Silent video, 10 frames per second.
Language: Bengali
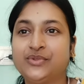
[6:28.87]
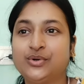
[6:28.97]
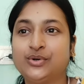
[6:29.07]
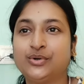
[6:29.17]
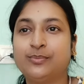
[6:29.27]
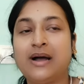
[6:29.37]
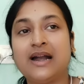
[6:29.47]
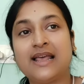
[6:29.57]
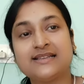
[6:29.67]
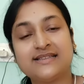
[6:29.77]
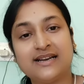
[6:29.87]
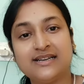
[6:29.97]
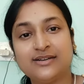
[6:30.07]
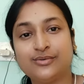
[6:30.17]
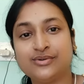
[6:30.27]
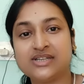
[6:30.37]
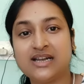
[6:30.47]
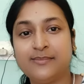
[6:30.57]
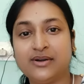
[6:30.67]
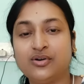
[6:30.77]
তো বা রাস্তাঘাটে কোনো
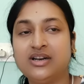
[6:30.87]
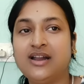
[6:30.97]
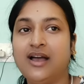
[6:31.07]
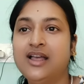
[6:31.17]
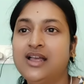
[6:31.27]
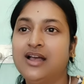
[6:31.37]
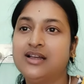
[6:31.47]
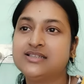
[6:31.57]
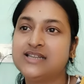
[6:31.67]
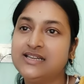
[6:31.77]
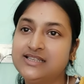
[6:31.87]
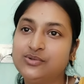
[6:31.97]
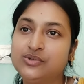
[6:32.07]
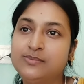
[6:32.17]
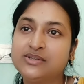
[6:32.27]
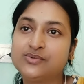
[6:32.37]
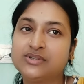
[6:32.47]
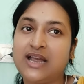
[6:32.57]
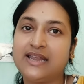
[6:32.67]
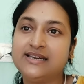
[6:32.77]
জায়গায় বেরোলে না সেই যে দুধ বিস্কুট
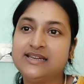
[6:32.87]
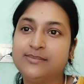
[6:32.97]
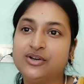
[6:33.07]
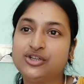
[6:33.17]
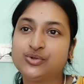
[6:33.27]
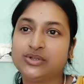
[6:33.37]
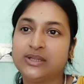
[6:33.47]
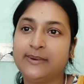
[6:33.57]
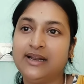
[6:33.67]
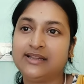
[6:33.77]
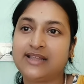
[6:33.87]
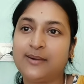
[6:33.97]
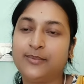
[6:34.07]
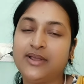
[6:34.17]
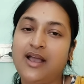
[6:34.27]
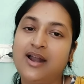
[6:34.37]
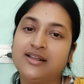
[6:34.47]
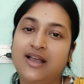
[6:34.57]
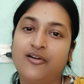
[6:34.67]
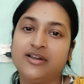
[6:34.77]
খাই নিয়ে বেরোই সন্ধ্যেবেলা তারপরে আর
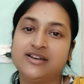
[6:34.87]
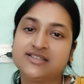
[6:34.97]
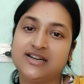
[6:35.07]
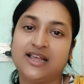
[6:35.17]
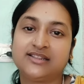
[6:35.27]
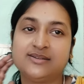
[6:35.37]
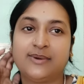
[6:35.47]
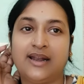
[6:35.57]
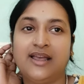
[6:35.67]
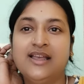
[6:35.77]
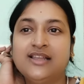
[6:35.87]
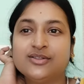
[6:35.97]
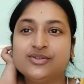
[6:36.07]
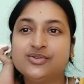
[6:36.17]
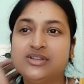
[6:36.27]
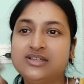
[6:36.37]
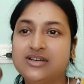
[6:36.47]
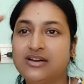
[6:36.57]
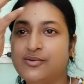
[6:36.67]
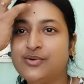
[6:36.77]
খাওয়াই না সেই রাত্রিবেলা তো যদি
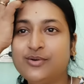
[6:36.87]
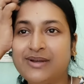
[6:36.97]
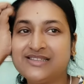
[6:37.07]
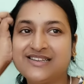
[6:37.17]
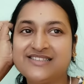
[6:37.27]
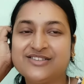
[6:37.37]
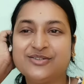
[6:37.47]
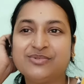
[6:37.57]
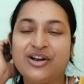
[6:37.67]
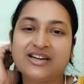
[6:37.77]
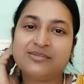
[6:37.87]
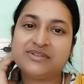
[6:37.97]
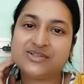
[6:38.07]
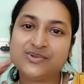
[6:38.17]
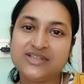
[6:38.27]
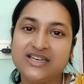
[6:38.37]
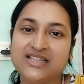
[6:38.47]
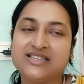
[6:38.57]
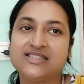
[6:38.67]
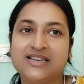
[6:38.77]
অন্য বাচ্চারা যেরকম ধর একটা বিস্কুট কিনে
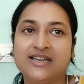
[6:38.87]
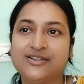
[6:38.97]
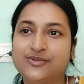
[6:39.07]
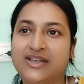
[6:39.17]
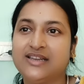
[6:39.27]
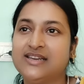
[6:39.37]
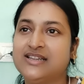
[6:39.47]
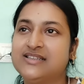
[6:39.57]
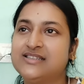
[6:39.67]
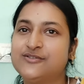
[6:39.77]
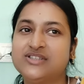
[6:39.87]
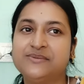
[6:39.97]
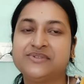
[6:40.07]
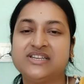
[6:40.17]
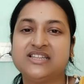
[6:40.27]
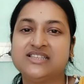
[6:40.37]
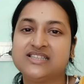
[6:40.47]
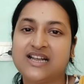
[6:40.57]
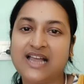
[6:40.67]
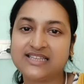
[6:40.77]
দিচ্ছে একটু কেক কিনে দিচ্ছে একটু চিপস কিনে দিচ্ছে
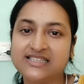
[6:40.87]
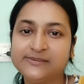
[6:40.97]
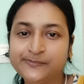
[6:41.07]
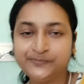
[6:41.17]
খাচ্ছে